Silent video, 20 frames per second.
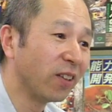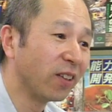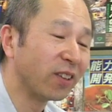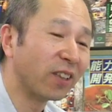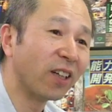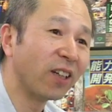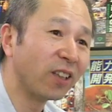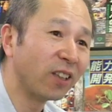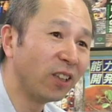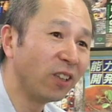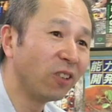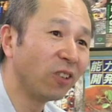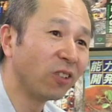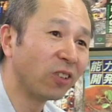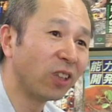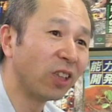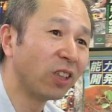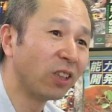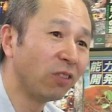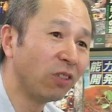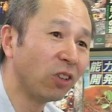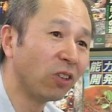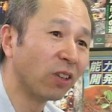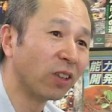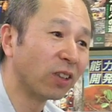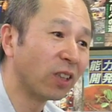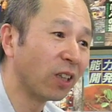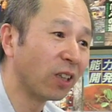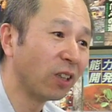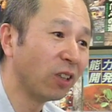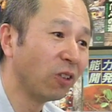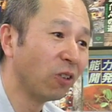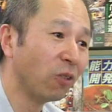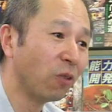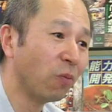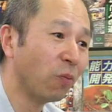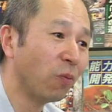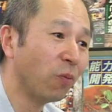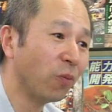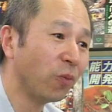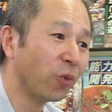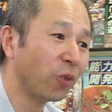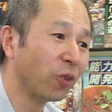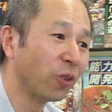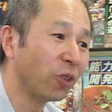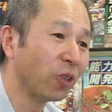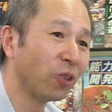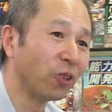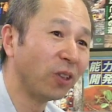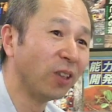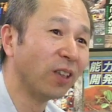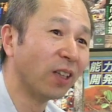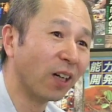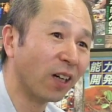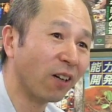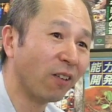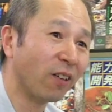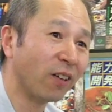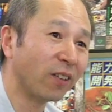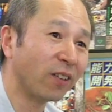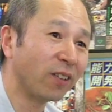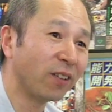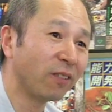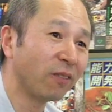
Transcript: 最近の設備とか最近の商品なんか